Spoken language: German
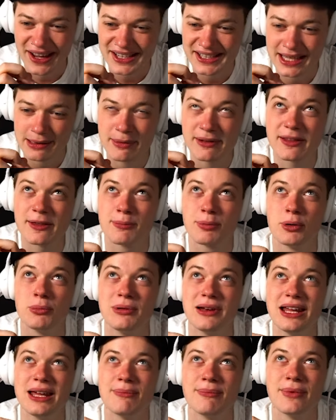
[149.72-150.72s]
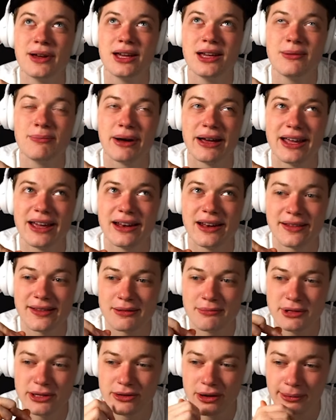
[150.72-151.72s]
war ich damals das Problem bei
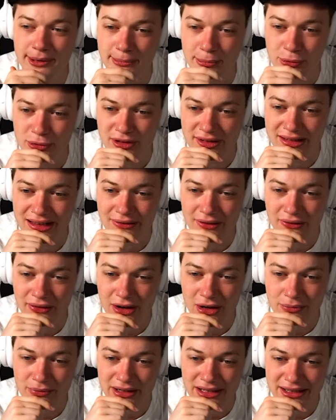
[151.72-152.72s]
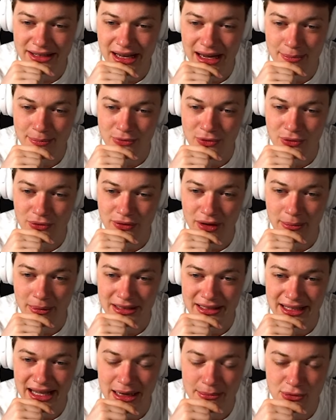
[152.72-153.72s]
NSMBU, aber der Bundeslava? Warum war die Cam so? Warum
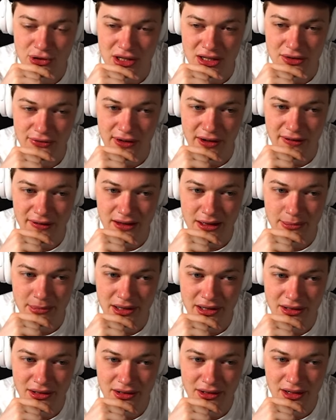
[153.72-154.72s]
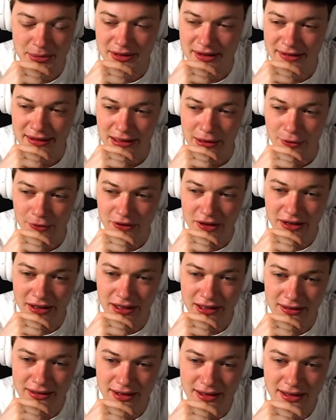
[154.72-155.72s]
hat die Cam ständig Faxen gemacht? Habe ich das dann
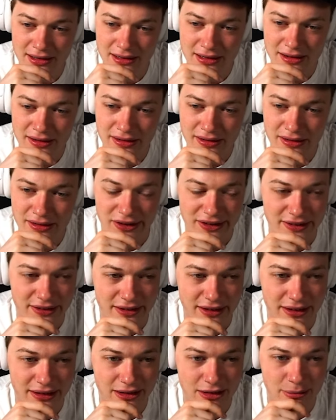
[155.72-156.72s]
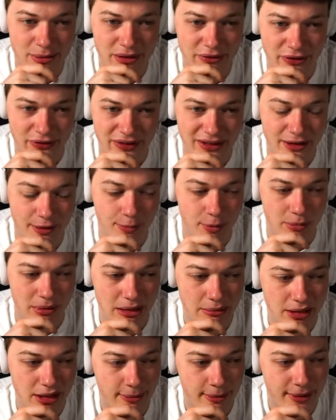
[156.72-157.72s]
rausgekriegt eigentlich? Ich weiß es gar nicht mehr. Was war denn das Problem